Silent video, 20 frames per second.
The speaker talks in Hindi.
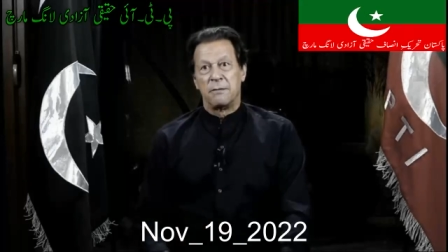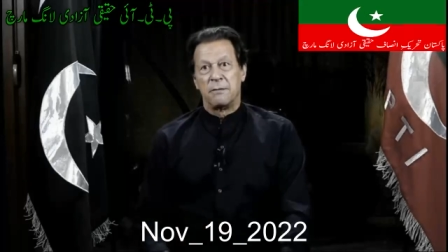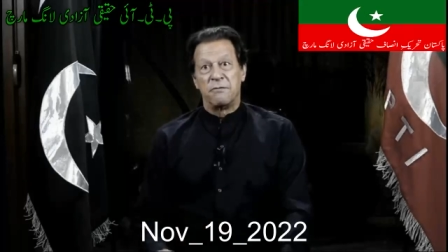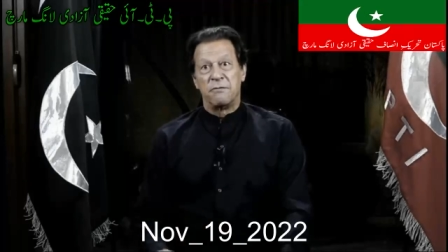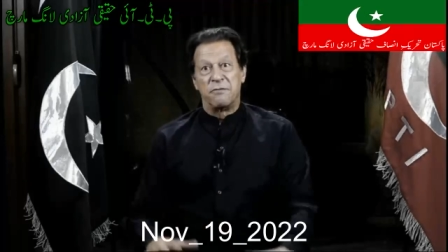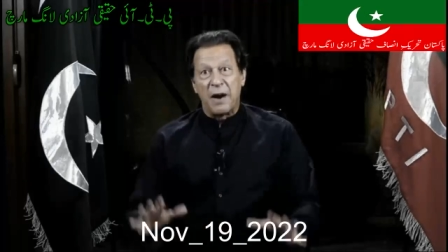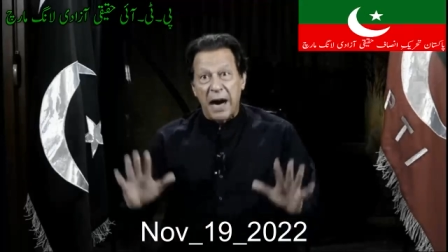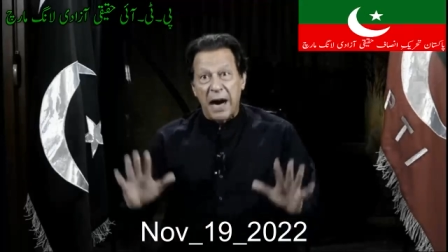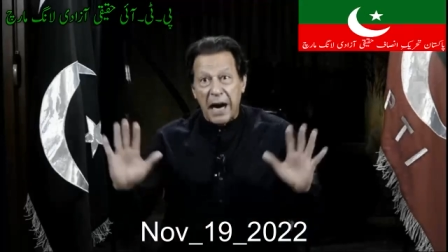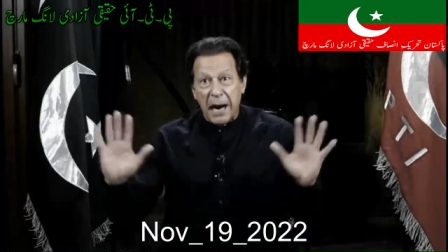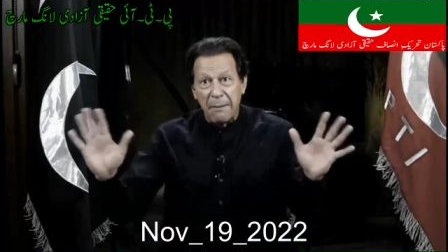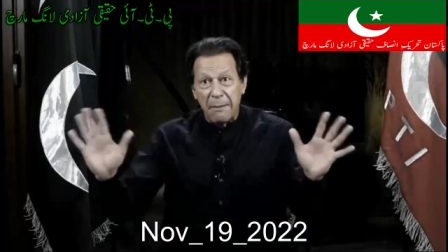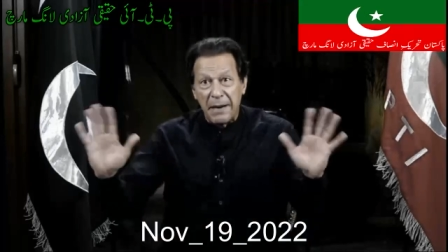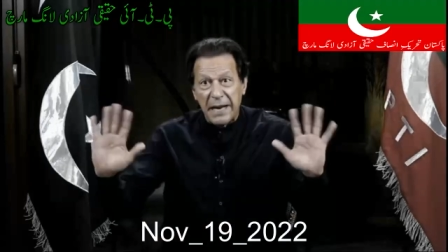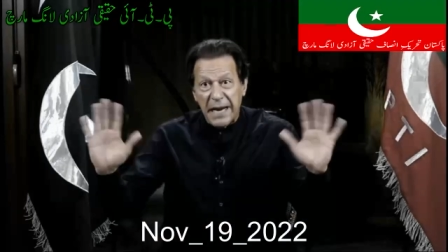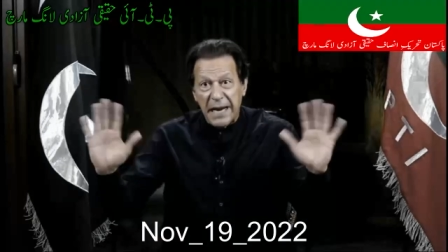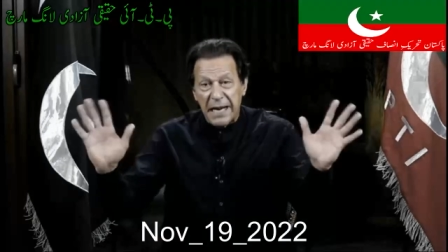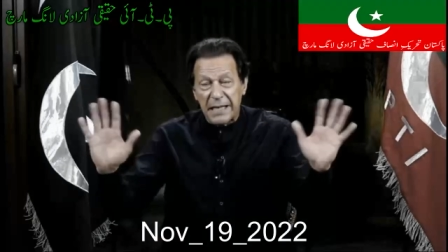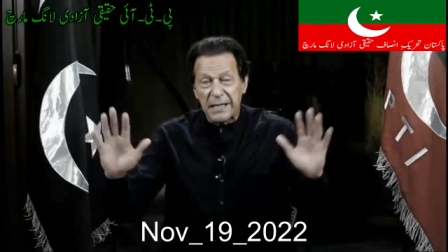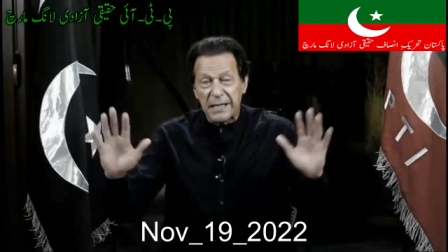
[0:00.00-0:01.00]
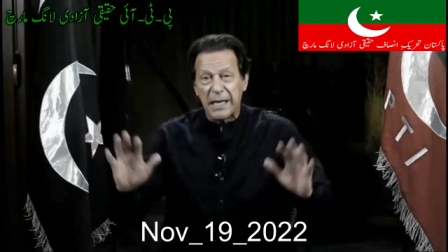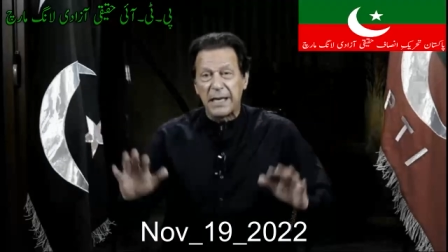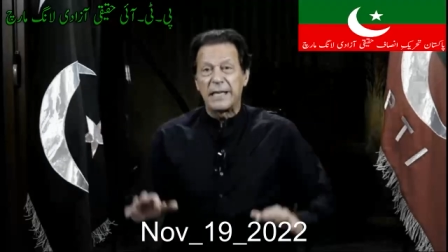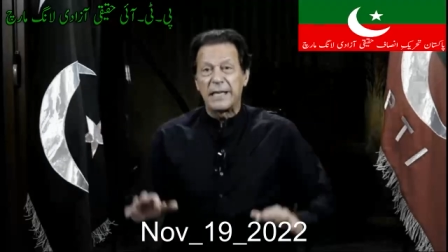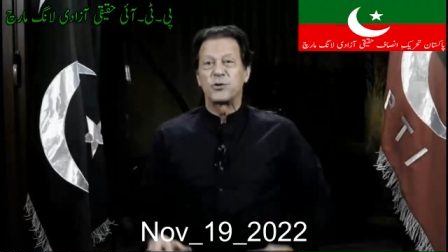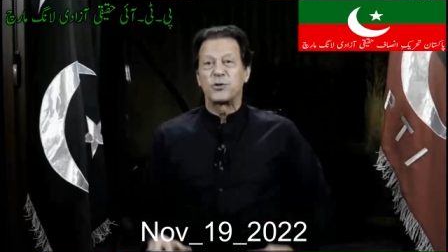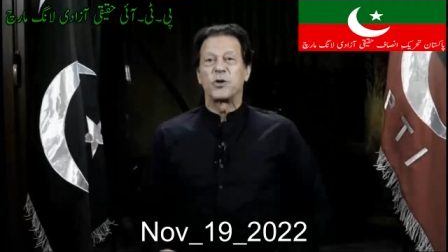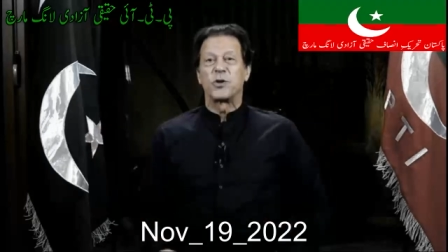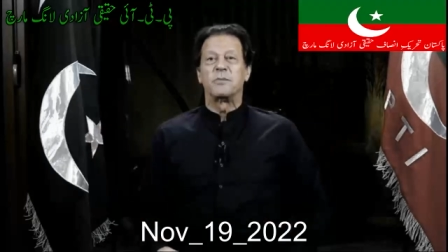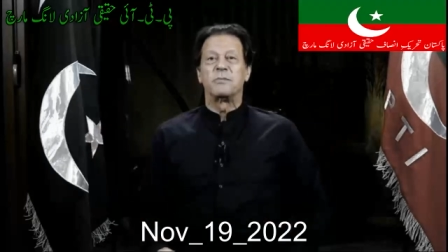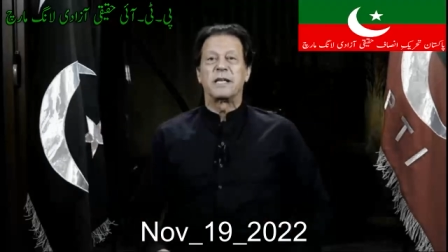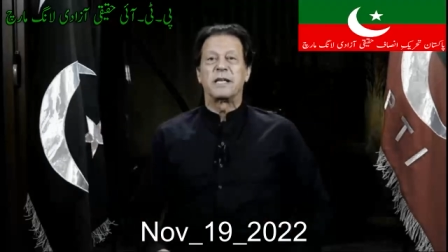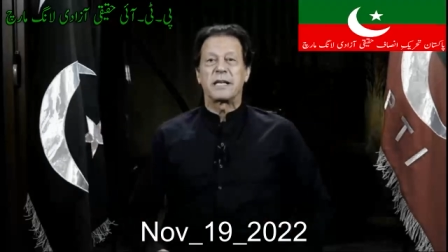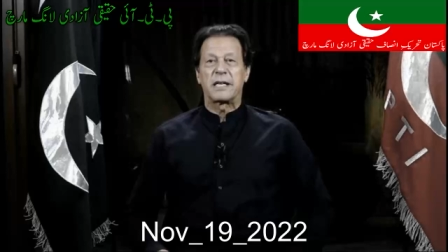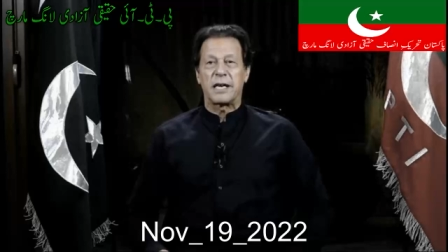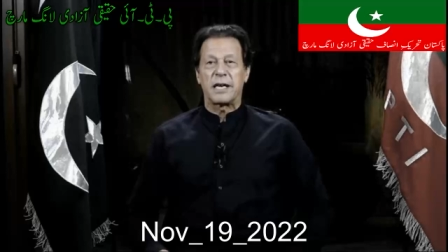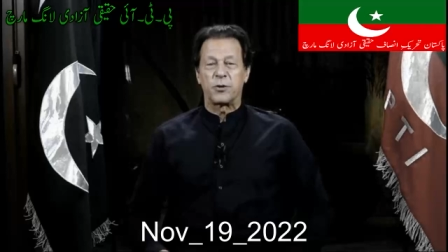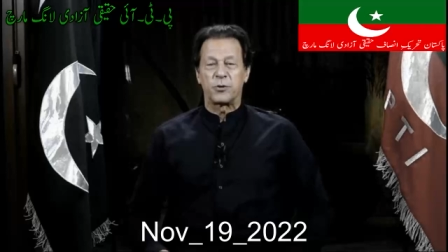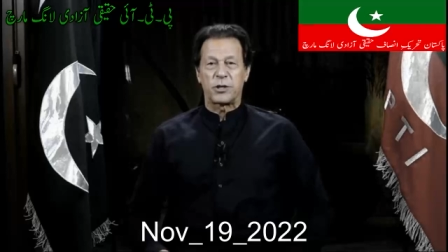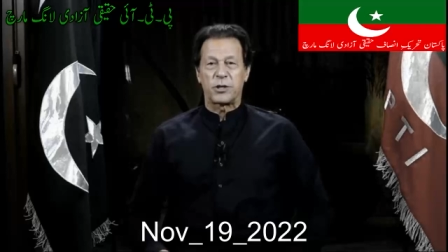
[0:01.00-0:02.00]
वहां मैंने ऐसा नहीं जुल्म
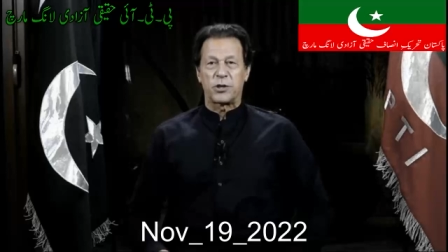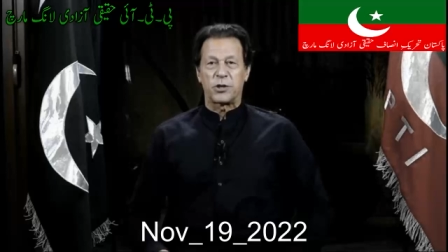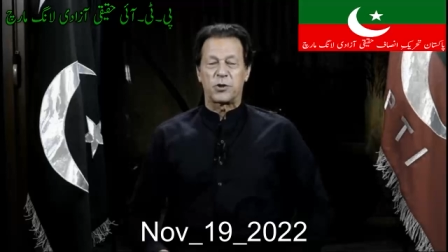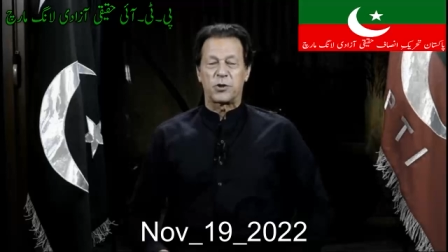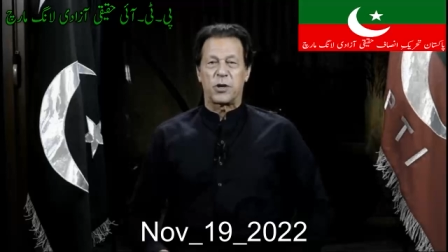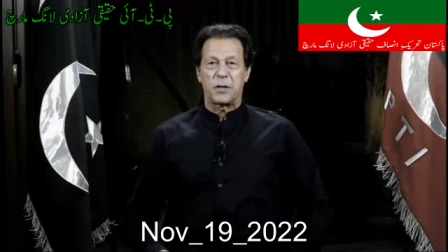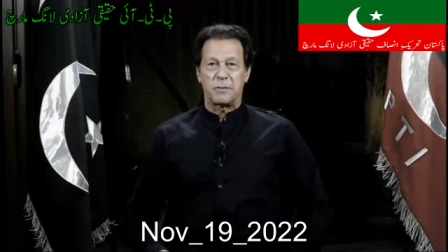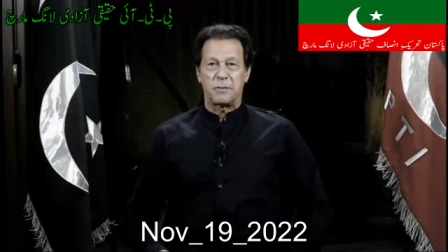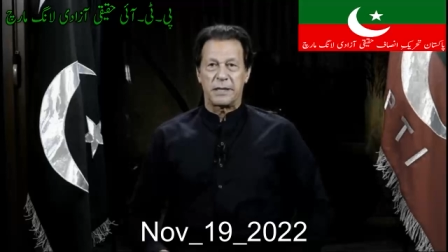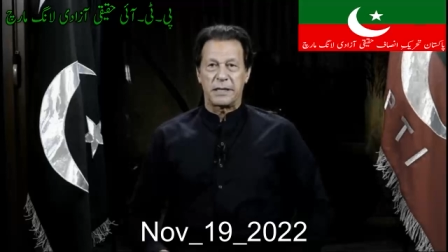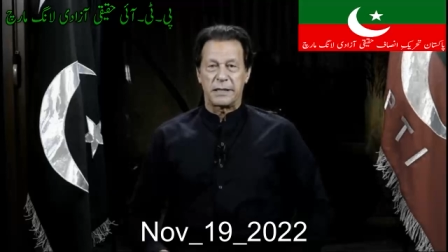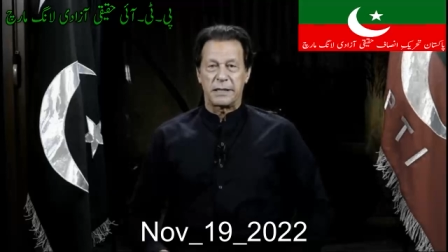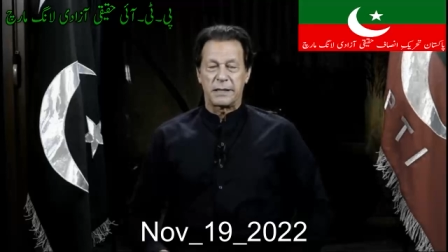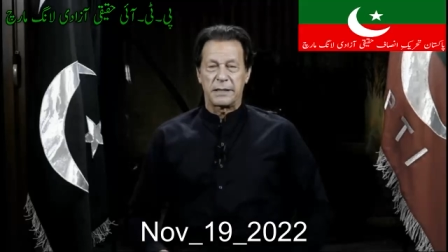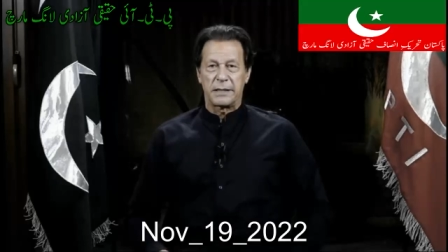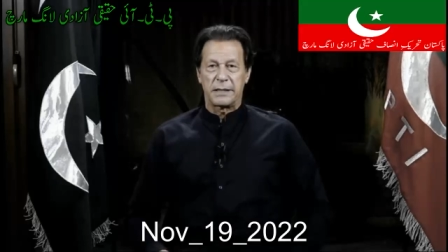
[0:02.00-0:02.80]
देखा उसके दौर में